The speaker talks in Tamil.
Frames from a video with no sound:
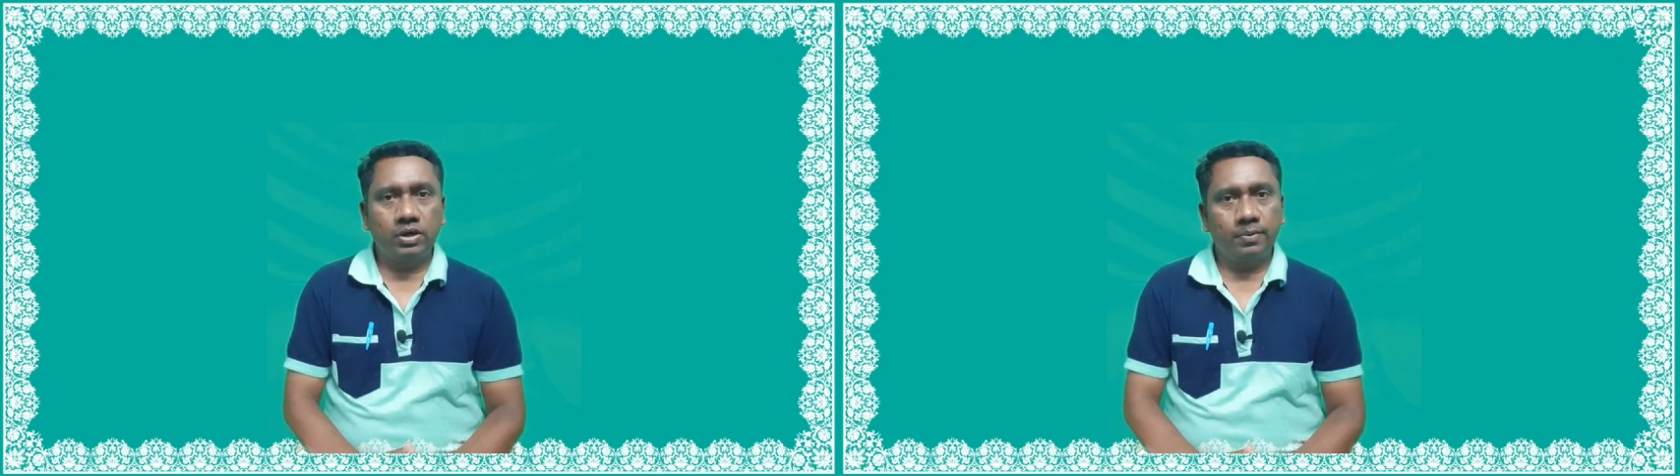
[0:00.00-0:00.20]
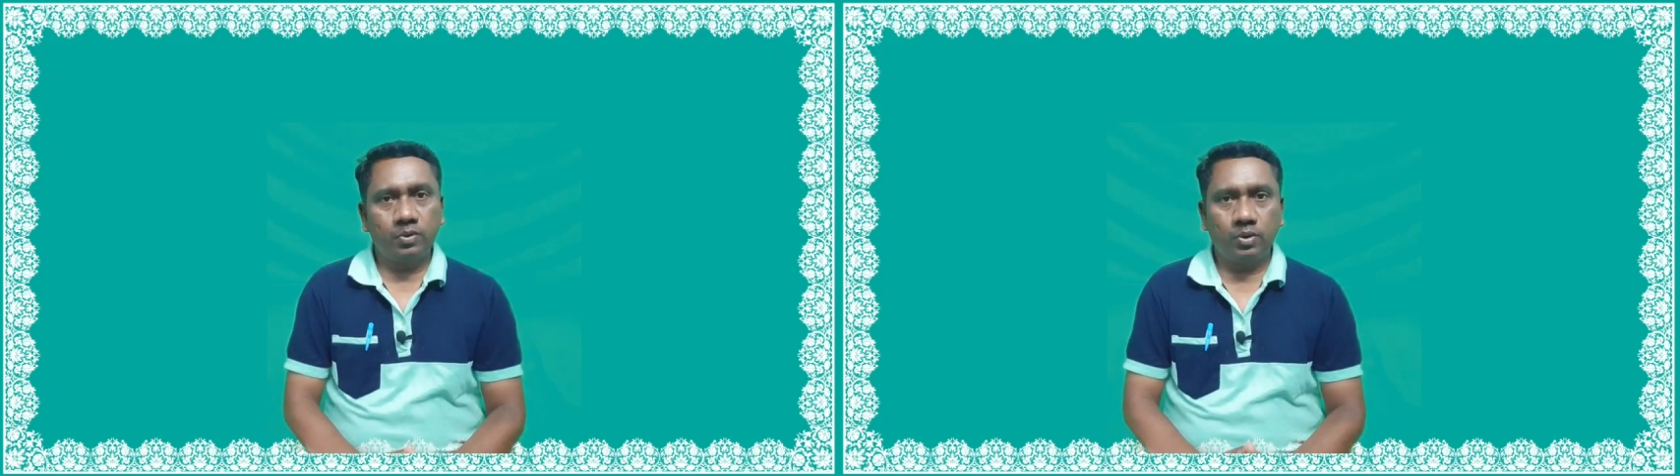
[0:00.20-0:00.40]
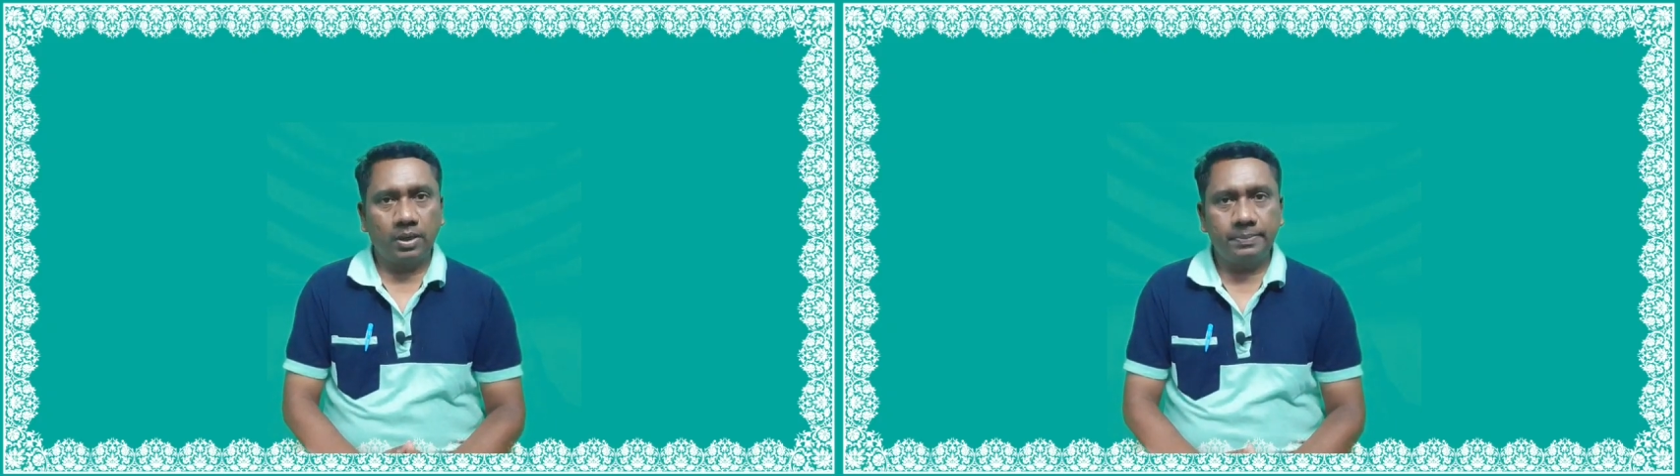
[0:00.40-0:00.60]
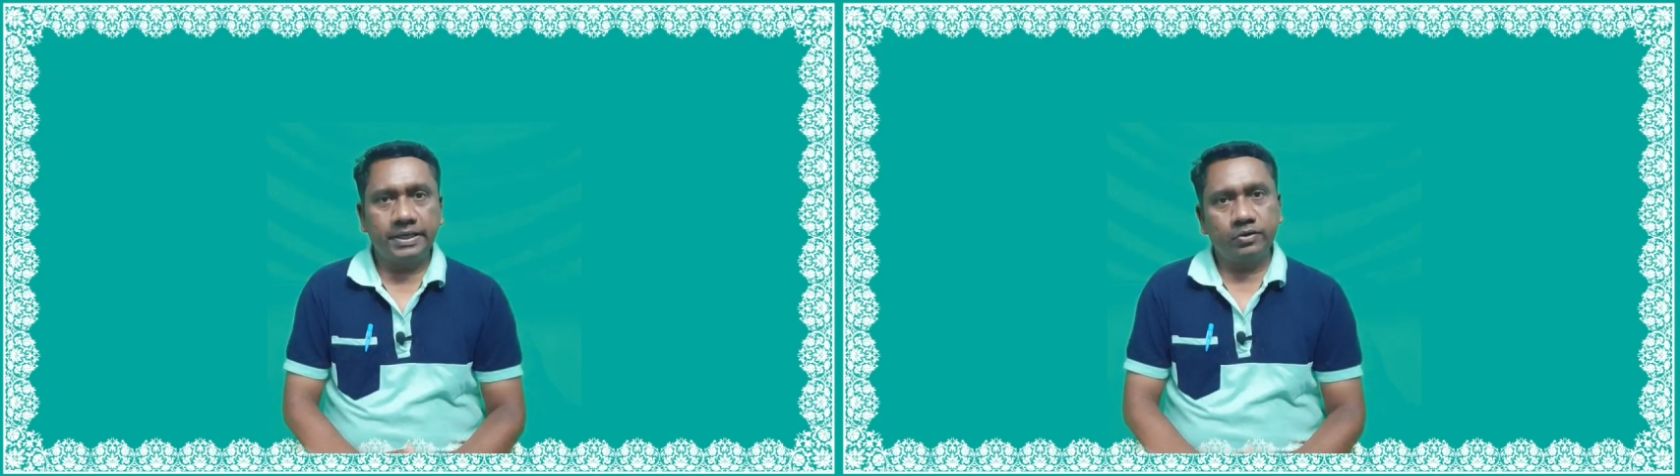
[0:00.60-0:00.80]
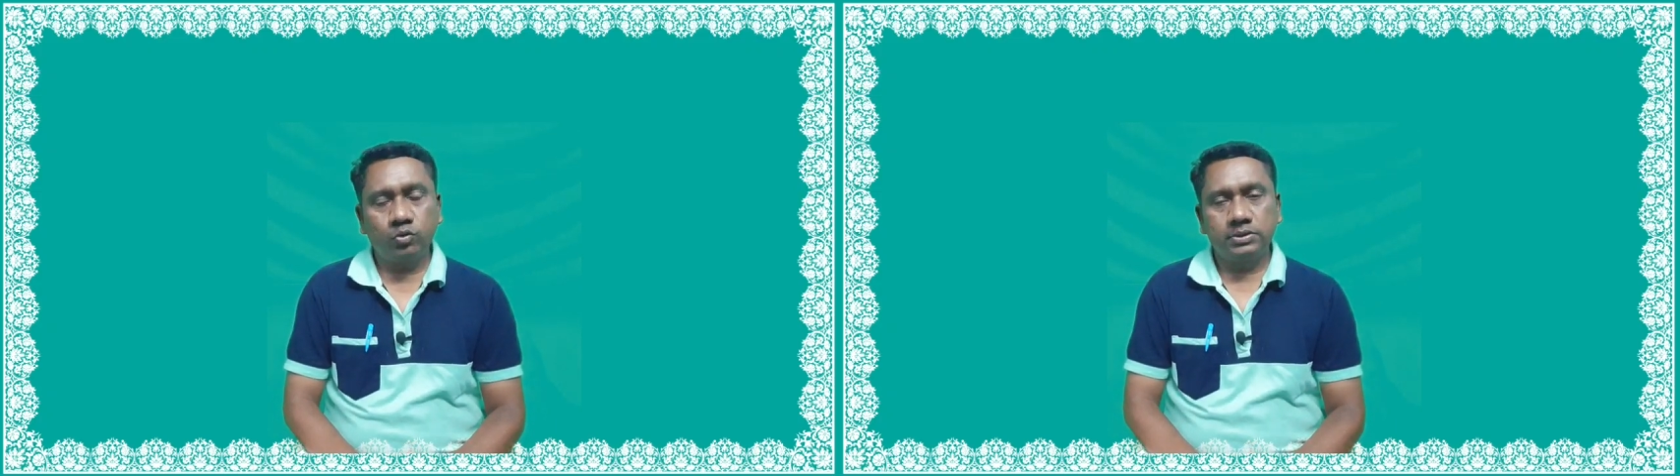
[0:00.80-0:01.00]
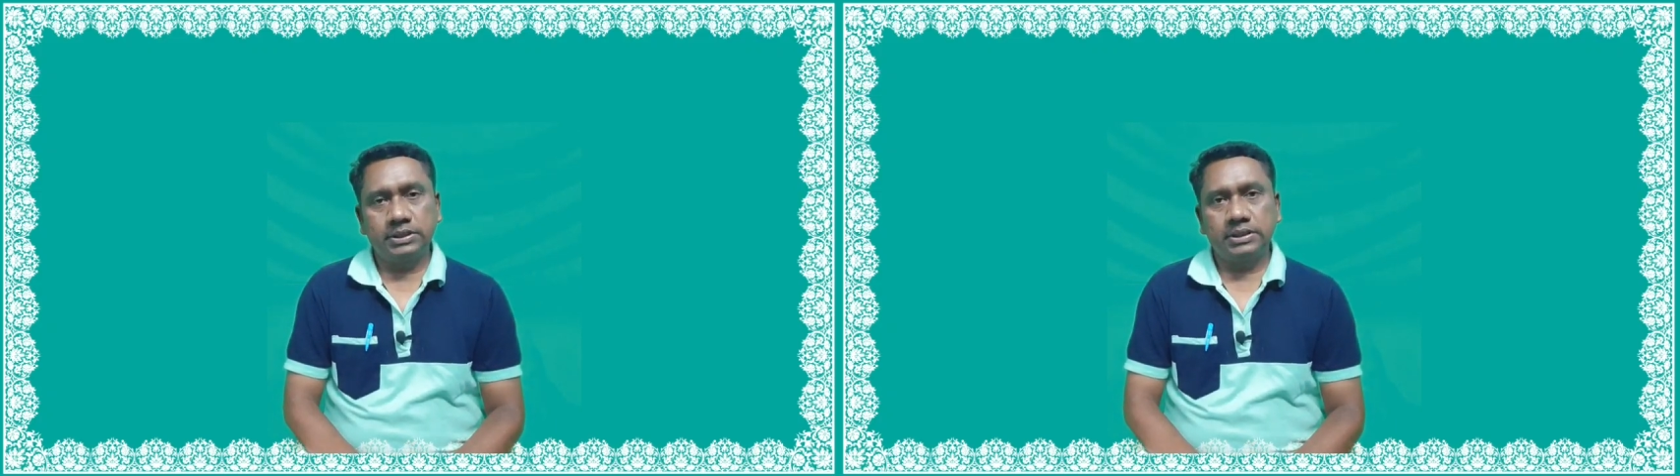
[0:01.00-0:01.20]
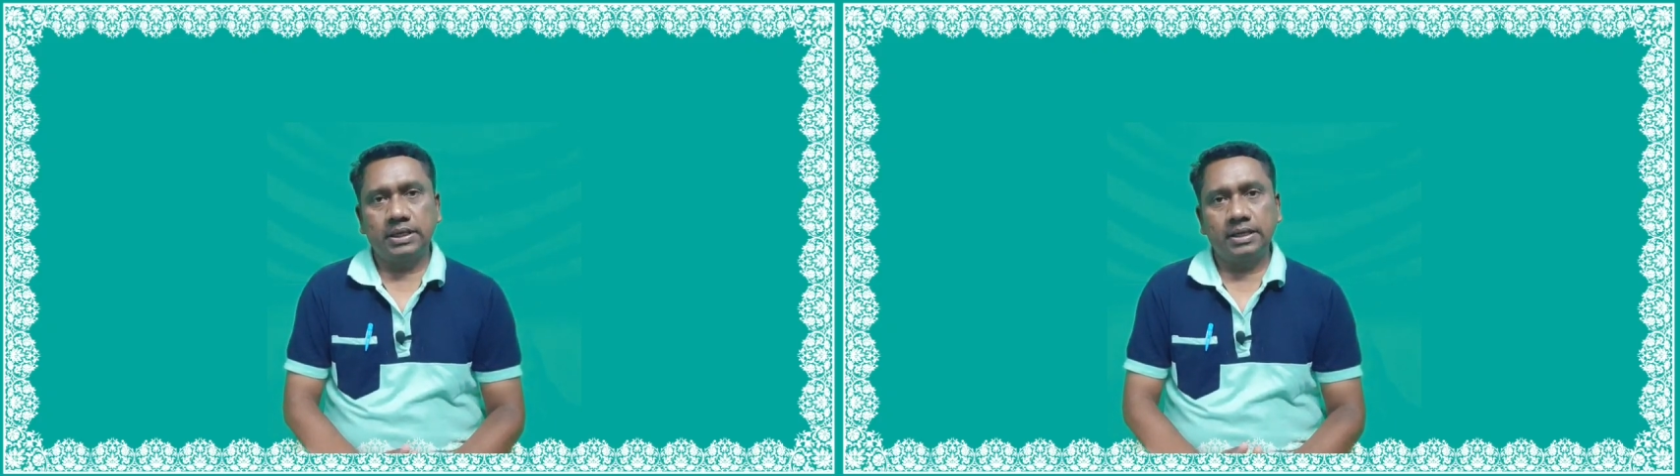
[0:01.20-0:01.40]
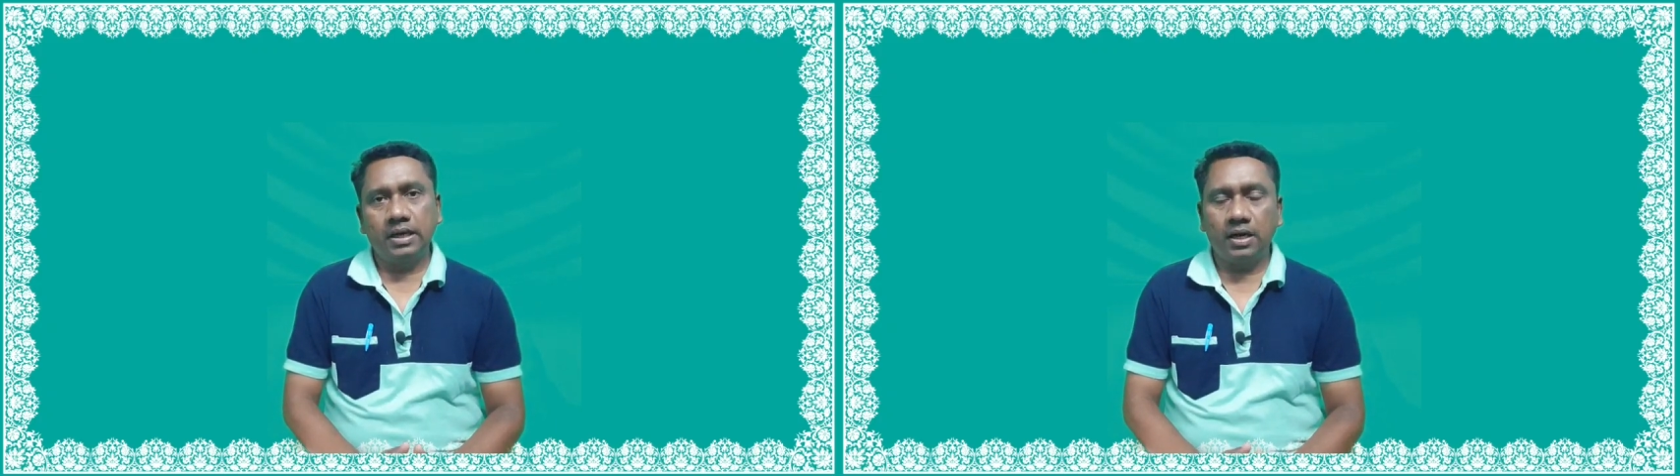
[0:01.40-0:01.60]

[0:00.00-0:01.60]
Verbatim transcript: நமக்கு ஒரு அப்டேட் கொடுத்துருந்தாங்க